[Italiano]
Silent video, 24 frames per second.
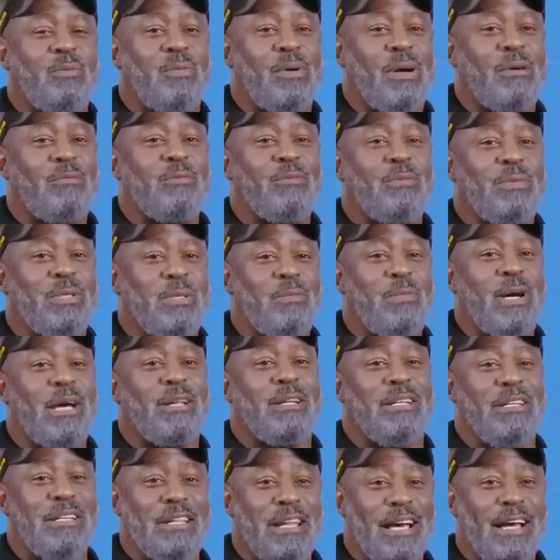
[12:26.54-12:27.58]
quei tempi,
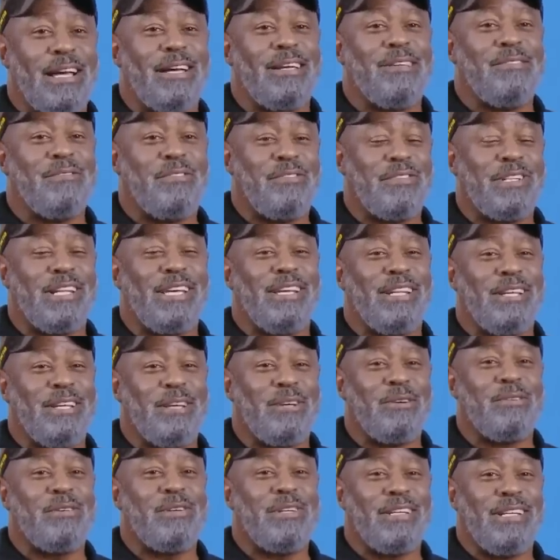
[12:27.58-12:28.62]
merita un 9 su
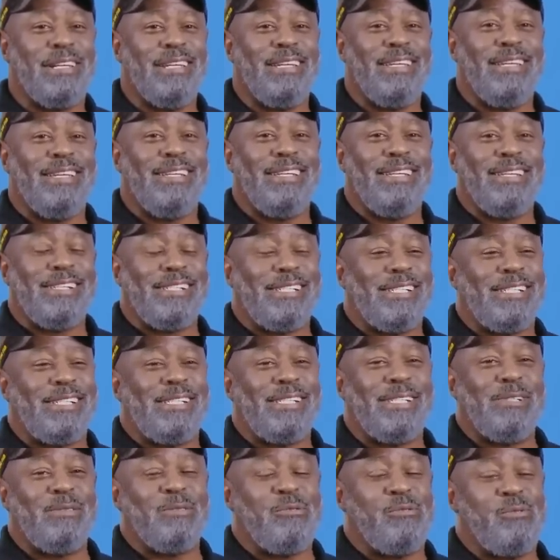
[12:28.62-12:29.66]
10. Ma
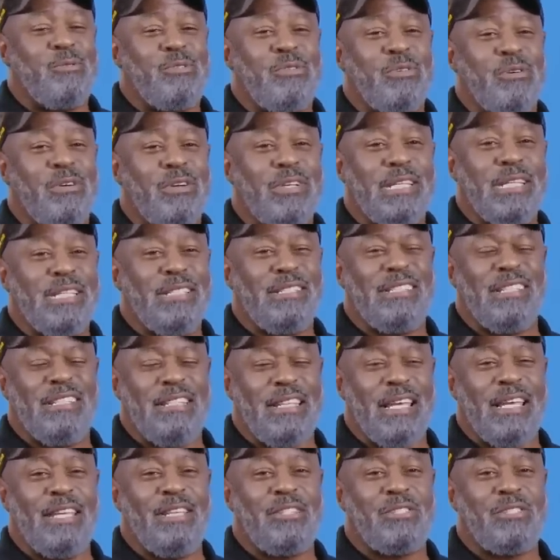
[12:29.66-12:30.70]
se parliamo della situazione